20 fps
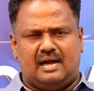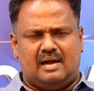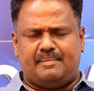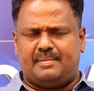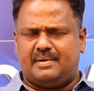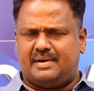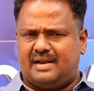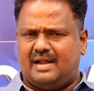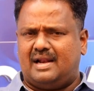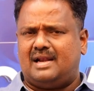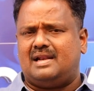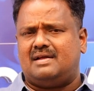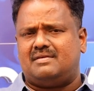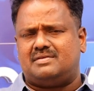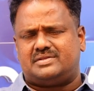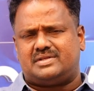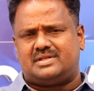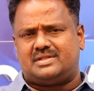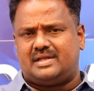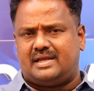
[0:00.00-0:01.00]
அப்போ நல்ல
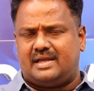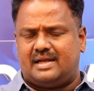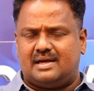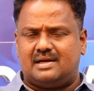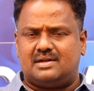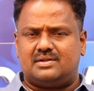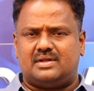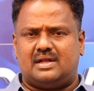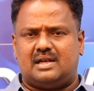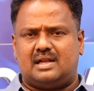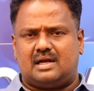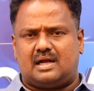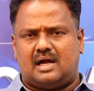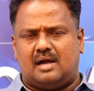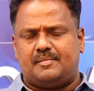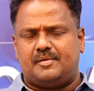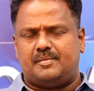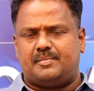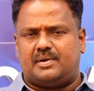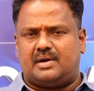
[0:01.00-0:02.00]
விஷயத்தை எங்கே இருந்தாலும்
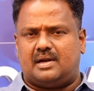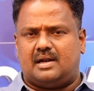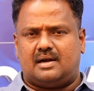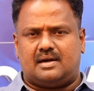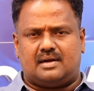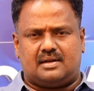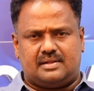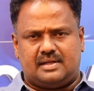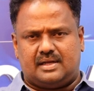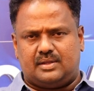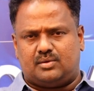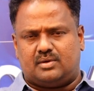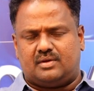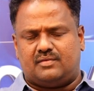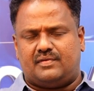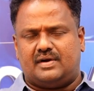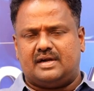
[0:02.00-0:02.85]
காப்பி பண்ணலான்றது தான் இதோட